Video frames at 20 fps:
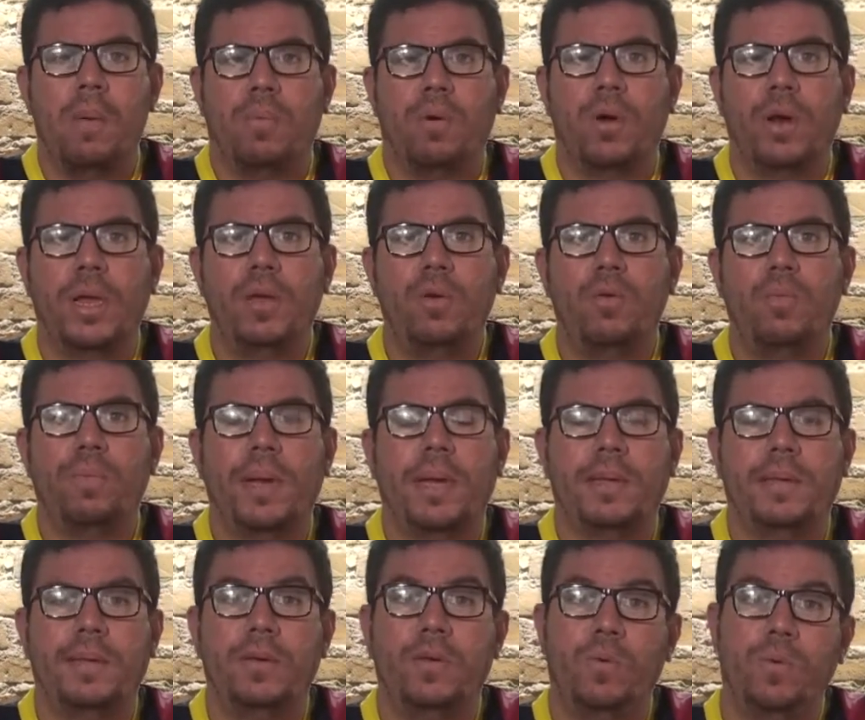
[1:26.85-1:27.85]
Porém, o
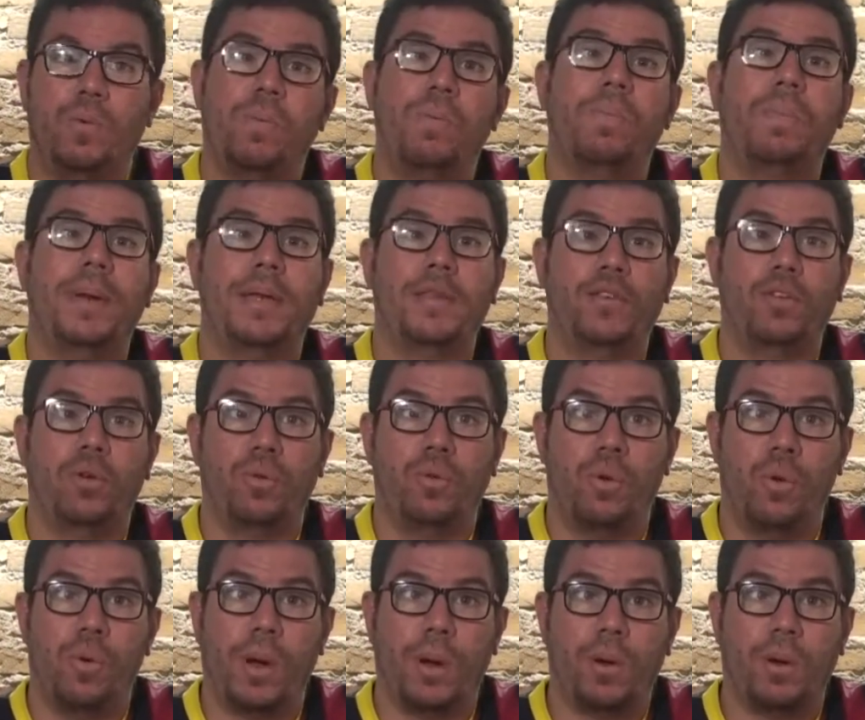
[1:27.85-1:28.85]
Brasil
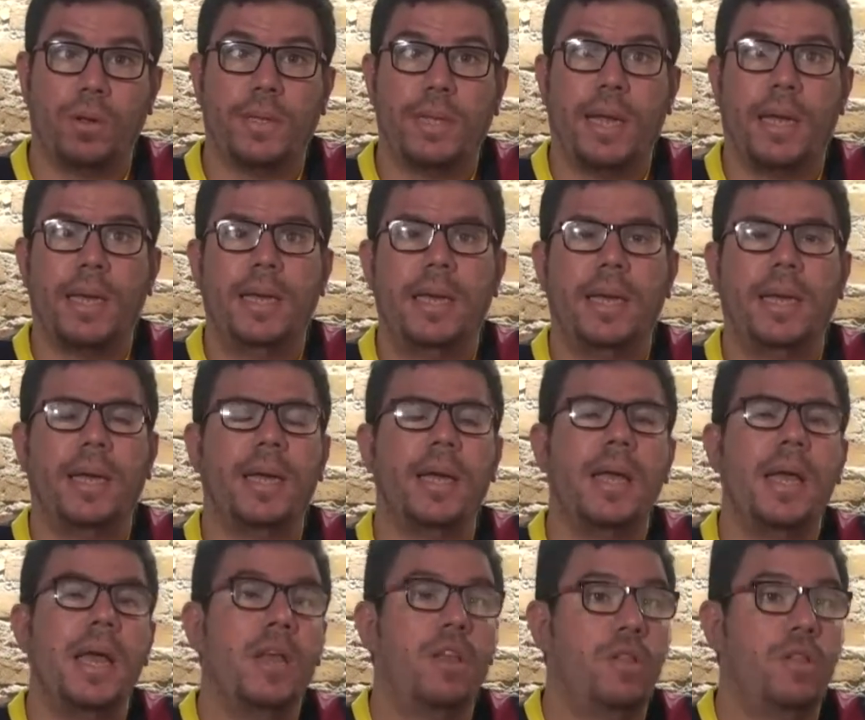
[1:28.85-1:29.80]
pressionou a Costa Rica,